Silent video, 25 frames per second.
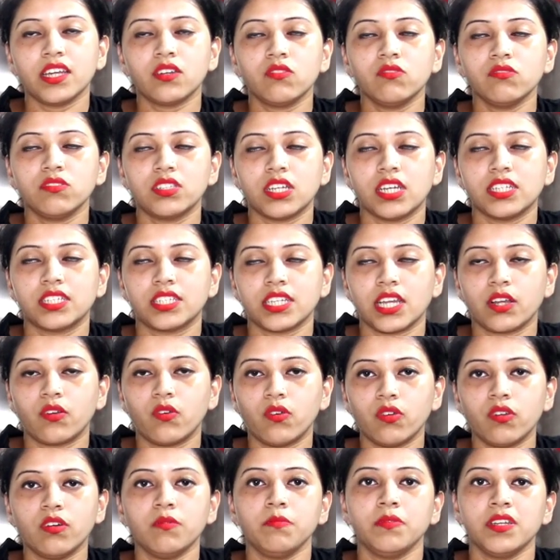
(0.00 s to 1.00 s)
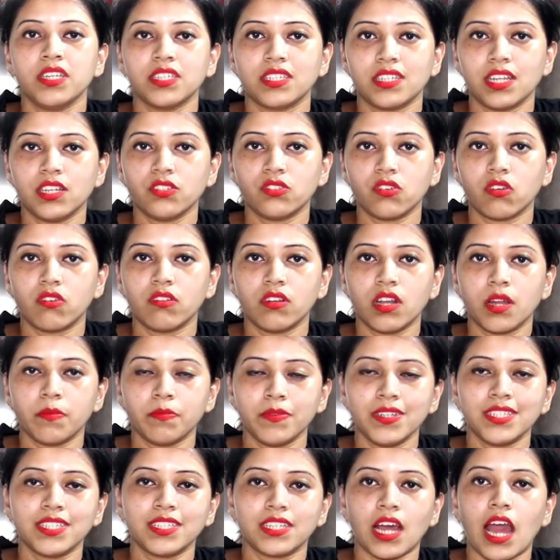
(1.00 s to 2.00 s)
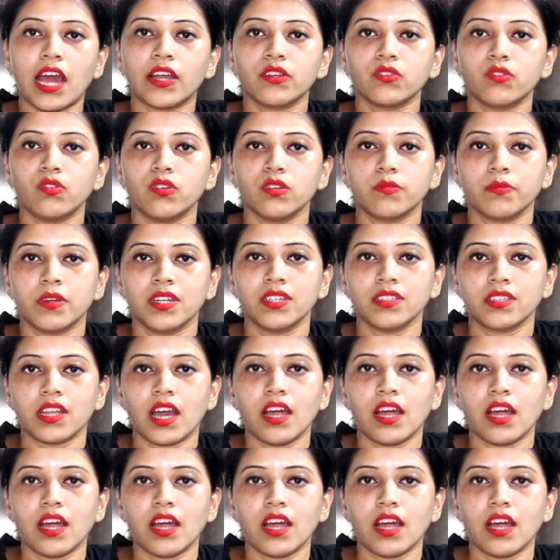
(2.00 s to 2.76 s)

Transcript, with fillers: দেখুন স্যার যে কোনো বিজনেস যখন আপনি স্টার্ট করবেন